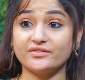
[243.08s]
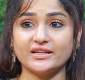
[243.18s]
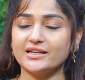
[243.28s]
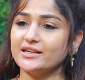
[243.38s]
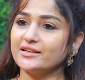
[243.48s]

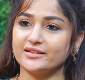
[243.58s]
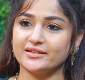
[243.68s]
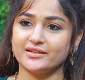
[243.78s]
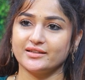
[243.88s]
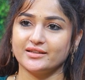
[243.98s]
డెఫినెట్లీ
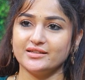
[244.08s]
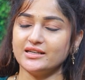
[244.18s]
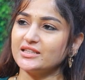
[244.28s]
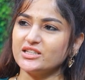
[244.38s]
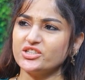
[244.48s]

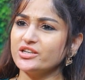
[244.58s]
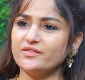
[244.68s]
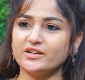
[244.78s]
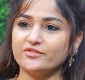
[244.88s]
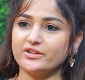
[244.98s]
నాకు సజెషన్
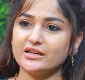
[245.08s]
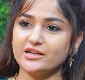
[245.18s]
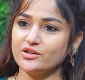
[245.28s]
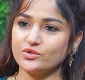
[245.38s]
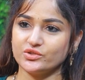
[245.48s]
ఇవ్వని ఫ్రెండ్
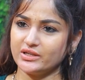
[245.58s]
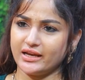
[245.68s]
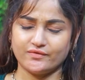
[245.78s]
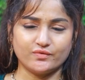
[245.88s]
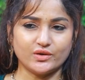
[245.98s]
ఈ రోజు
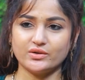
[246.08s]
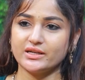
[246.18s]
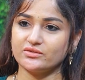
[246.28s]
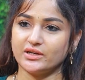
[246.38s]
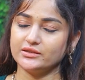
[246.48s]
వరకు ఎవ్వరూ
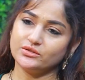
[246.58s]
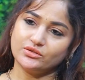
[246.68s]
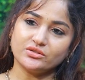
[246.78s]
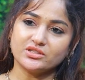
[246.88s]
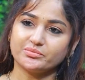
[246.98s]
లేరు
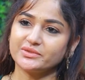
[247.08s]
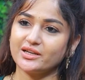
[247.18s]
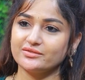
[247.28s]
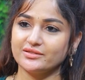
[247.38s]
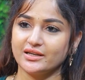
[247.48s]
అందరూ
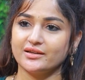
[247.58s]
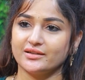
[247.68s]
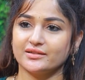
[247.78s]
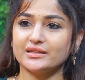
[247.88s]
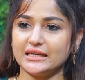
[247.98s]
చెప్తారు
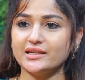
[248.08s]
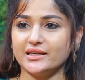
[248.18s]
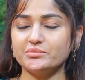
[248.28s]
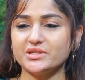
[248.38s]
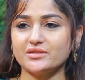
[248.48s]

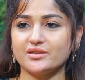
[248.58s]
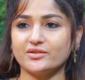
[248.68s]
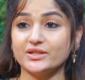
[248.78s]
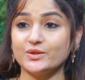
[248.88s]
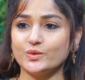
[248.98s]
ఏం
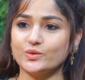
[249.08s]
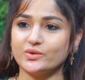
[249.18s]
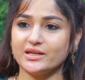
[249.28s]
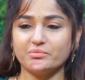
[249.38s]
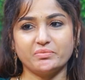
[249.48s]
చేస్తావు ఎందుకు
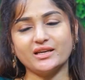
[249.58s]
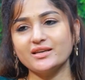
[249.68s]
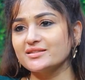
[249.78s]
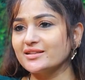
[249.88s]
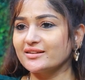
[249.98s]
అని ఇప్పటికీ
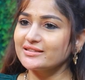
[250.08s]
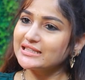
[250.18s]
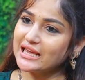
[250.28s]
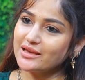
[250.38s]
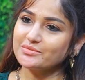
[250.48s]
ఇస్తారు
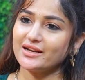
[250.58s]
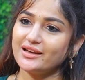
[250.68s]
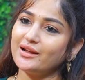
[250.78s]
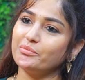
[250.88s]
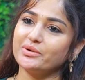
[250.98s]
సేమ్
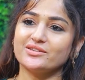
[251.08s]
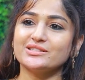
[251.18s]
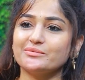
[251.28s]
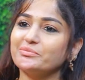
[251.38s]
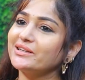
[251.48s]
సలహాలు అప్పటి
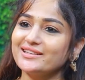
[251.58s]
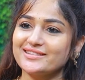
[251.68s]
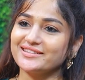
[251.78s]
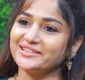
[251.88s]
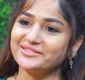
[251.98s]
నుంచి ఇప్పటికీ
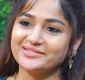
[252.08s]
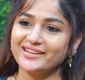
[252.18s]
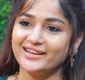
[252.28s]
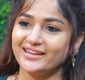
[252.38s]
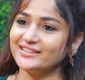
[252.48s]
ఇస్తారు
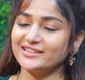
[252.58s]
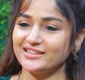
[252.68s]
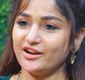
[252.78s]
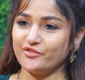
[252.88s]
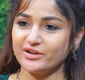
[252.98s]
hmm.
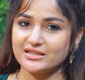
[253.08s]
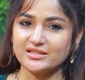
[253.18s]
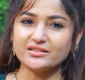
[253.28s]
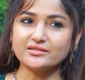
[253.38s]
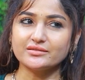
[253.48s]
ఎందుకంటే నా
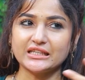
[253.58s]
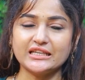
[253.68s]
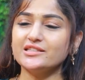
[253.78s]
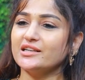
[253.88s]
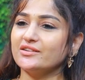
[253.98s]
ఫ్రెండ్స్
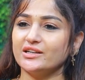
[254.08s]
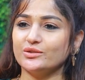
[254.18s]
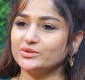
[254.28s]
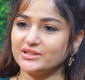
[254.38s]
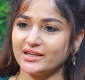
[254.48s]
చేంజ్ అయిన వాళ్ళు
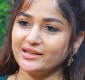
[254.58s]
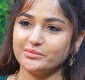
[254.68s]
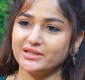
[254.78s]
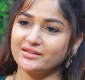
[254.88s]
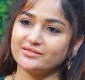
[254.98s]
కొత్తగా
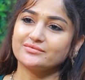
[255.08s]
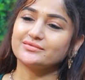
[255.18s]
ఏం లేరు